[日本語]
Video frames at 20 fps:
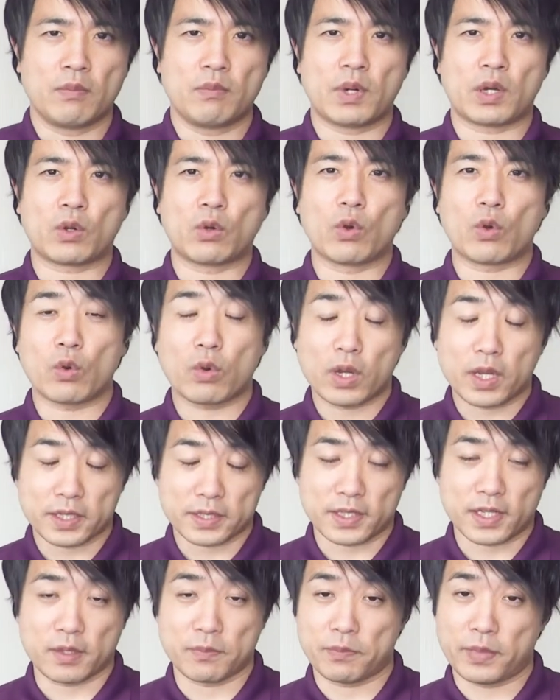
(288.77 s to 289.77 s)
まあ、ここがで
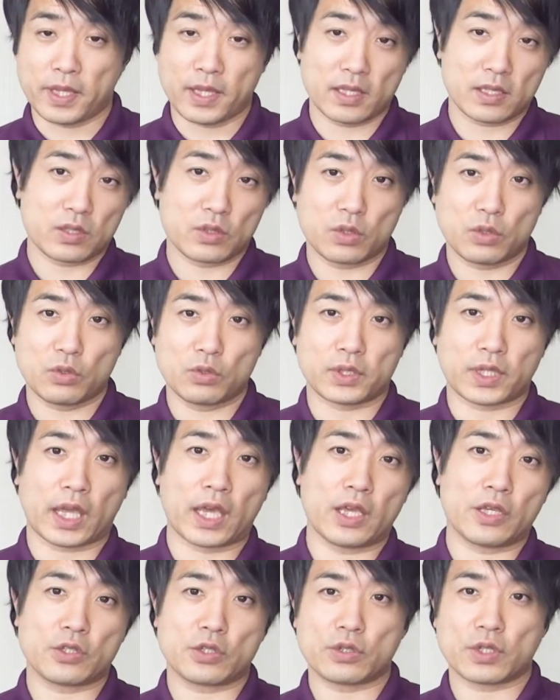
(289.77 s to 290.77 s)
すねベースという
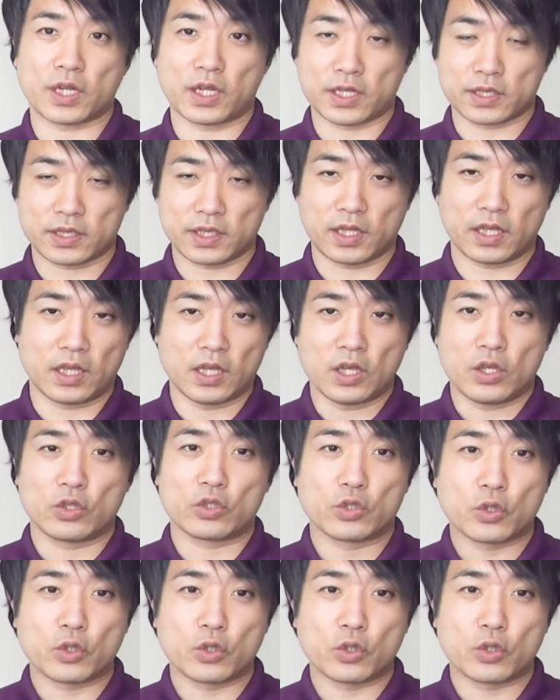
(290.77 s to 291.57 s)
体重がですね